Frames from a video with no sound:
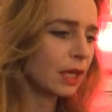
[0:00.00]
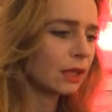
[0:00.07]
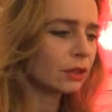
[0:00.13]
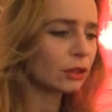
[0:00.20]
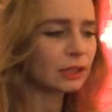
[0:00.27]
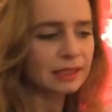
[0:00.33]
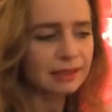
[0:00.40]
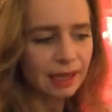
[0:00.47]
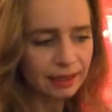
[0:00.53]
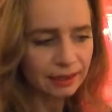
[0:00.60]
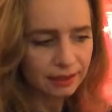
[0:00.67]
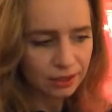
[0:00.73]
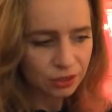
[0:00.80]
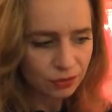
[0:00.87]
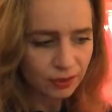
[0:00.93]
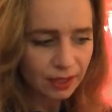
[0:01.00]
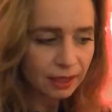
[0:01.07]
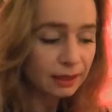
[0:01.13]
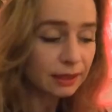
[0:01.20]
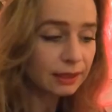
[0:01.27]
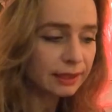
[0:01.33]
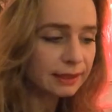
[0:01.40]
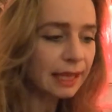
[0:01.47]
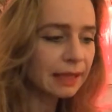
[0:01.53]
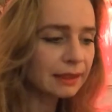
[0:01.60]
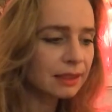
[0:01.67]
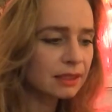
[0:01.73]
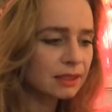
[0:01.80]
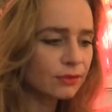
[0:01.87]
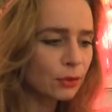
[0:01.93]
Doch das eigentlich Schwierige liegt
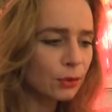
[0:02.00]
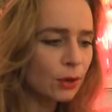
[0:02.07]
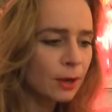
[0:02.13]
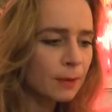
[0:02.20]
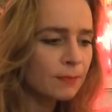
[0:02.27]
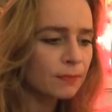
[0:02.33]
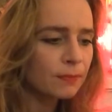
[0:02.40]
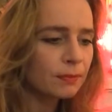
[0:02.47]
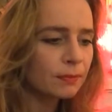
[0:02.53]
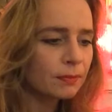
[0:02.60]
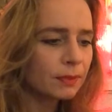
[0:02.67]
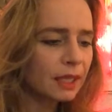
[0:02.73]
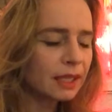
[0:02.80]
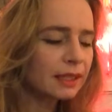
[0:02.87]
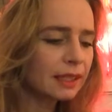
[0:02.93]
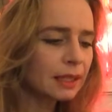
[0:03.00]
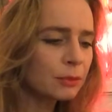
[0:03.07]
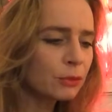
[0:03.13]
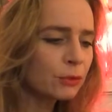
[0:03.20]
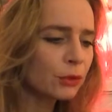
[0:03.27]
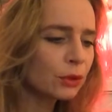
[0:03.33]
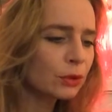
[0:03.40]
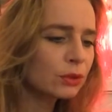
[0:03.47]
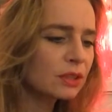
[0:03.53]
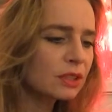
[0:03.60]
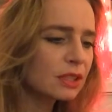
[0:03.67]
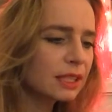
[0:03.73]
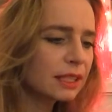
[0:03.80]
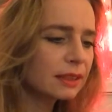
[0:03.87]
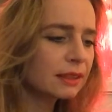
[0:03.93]
anderswo. In jedem von
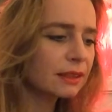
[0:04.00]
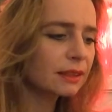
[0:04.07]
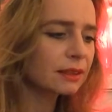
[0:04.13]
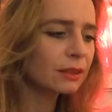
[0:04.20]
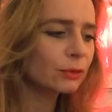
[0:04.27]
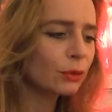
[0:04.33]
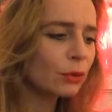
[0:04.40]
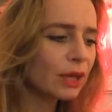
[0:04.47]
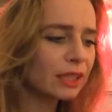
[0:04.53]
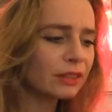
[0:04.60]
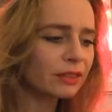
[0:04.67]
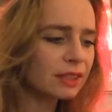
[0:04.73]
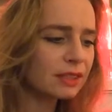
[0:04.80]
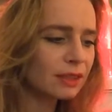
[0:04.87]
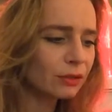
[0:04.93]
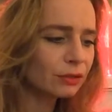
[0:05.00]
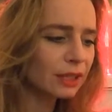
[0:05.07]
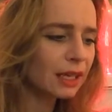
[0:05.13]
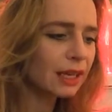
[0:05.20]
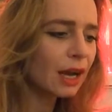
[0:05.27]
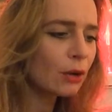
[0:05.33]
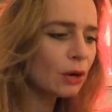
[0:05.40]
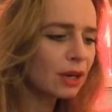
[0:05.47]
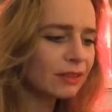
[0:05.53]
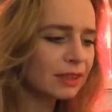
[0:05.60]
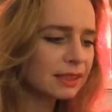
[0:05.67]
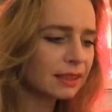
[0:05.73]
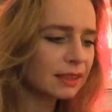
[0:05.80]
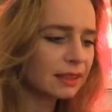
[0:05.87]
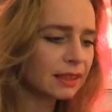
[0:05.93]
uns liegt irgendwo etwas auf der Lauer,
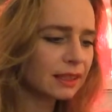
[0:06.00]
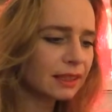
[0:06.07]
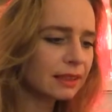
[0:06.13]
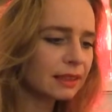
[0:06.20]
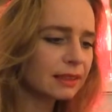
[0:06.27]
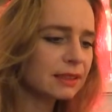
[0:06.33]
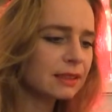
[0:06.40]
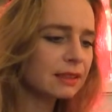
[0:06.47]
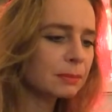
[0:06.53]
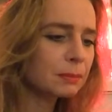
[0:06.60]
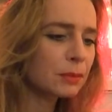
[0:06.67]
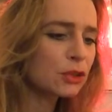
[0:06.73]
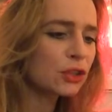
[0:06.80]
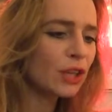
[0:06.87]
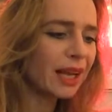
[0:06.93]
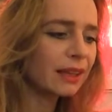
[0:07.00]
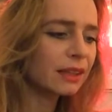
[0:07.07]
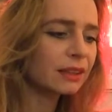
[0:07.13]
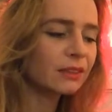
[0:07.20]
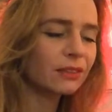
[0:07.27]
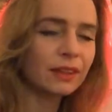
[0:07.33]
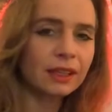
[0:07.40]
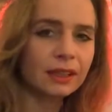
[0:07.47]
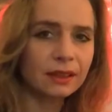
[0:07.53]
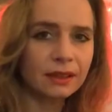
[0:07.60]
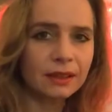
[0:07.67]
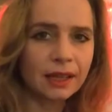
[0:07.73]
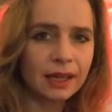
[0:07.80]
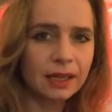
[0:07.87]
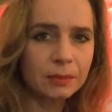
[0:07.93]
was sich gegen das
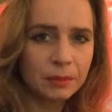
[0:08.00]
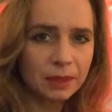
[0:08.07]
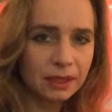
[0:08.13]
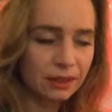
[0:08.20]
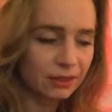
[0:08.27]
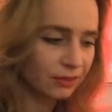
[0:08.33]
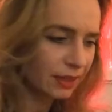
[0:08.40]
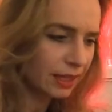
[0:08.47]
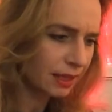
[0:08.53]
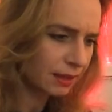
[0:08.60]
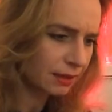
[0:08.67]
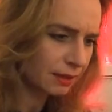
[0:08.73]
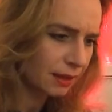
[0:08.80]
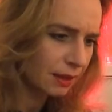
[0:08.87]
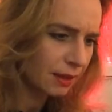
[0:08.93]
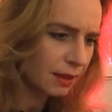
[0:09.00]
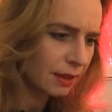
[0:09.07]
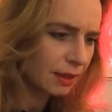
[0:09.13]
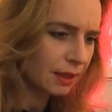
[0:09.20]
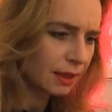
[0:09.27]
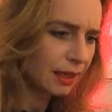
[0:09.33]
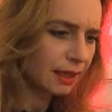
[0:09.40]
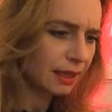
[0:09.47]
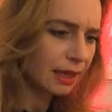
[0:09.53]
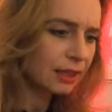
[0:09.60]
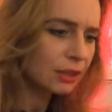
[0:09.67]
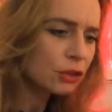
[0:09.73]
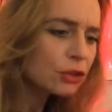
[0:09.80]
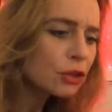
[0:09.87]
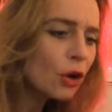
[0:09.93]
Beschenktwerden heimlich wehrt.
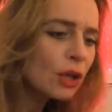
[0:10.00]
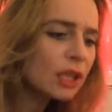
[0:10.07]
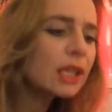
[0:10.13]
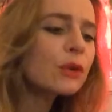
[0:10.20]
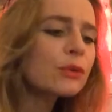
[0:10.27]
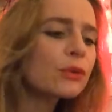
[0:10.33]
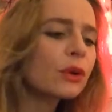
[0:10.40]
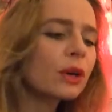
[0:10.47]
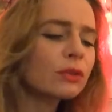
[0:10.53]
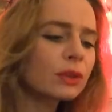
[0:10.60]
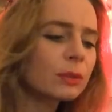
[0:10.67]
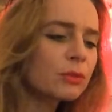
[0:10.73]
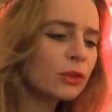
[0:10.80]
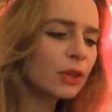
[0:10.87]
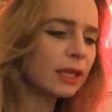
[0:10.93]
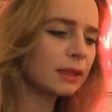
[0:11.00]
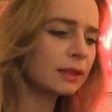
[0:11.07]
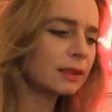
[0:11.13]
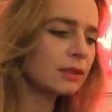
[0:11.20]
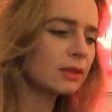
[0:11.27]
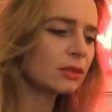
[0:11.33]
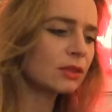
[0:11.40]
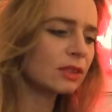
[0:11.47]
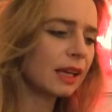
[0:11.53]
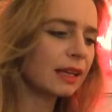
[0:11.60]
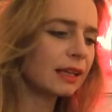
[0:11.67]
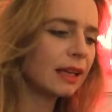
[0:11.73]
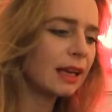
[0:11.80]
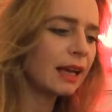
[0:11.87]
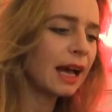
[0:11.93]
Eine Scheu davor, verpflichtet zu
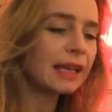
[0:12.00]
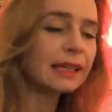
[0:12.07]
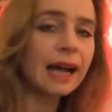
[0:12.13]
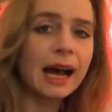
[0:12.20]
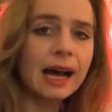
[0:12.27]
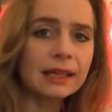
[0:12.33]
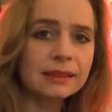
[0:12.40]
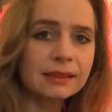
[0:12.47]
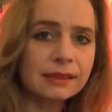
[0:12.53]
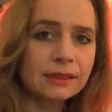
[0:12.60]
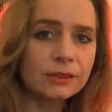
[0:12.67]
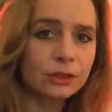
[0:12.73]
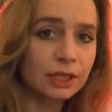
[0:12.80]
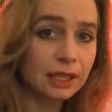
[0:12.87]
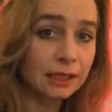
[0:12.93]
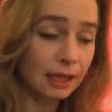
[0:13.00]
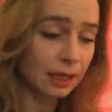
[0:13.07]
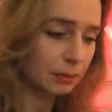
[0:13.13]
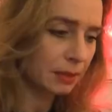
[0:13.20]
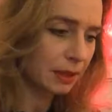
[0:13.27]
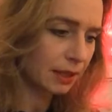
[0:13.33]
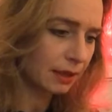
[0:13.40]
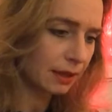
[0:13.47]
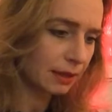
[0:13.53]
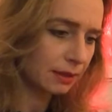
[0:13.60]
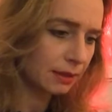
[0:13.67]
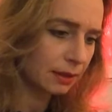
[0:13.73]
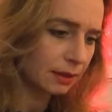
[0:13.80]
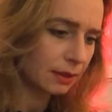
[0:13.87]
sein, eine Angst vor der Dankbarkeit.